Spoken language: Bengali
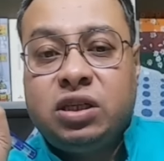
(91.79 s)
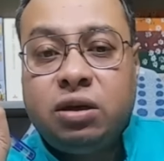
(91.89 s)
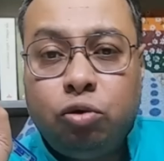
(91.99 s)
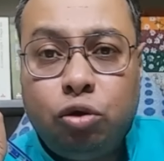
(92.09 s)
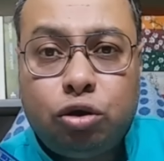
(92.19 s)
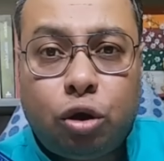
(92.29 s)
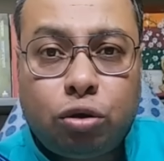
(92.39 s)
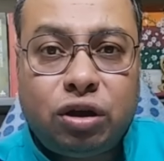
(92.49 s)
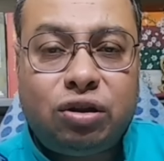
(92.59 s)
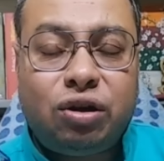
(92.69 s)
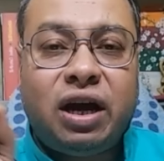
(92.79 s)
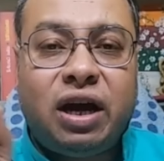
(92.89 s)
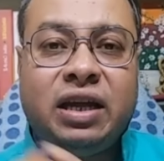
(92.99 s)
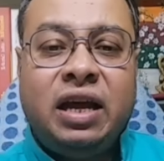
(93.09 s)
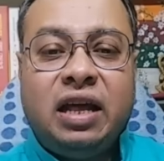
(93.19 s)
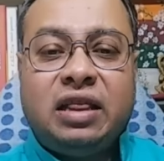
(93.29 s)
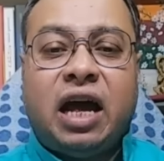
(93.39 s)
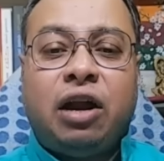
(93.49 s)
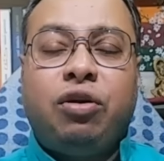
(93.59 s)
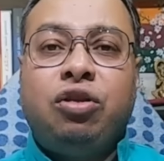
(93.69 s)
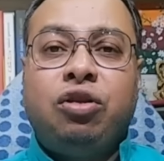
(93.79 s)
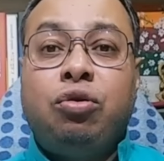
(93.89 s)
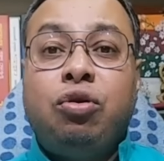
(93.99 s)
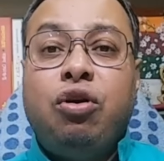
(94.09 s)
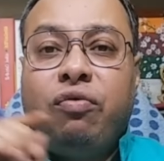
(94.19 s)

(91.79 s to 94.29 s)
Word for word: যে মূল ষড়যন্ত্রকারী তারও কিন্তু